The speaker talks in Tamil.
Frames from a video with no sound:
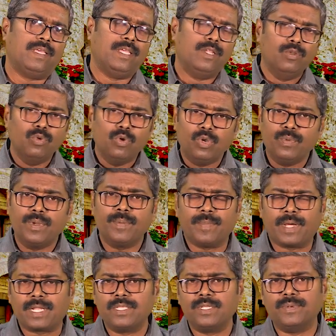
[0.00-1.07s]
இன்னொருவர்
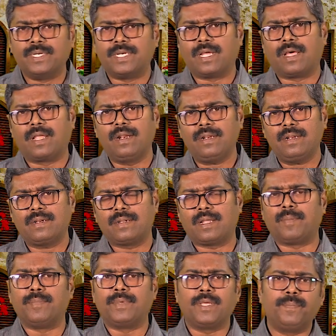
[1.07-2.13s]
மறந்துவிட்டால்
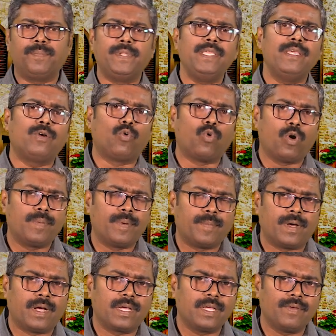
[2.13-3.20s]
நாம் மிகப்பெரிய
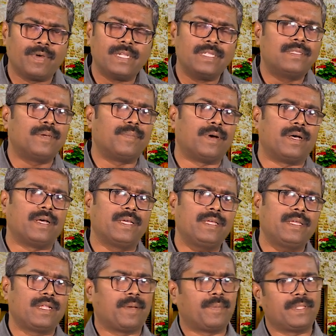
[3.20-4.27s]
கோபமாக வருத்தமாக
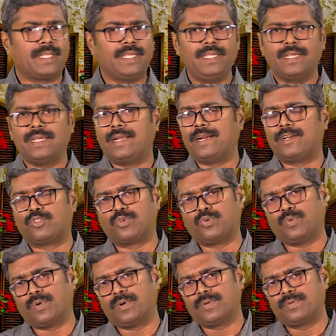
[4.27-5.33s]
நாம் அதை
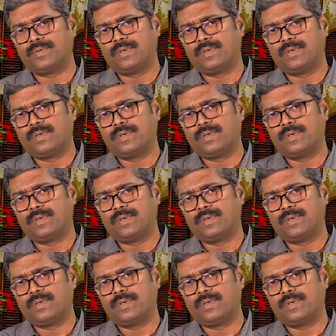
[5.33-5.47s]
எடுத்துக்குவோம்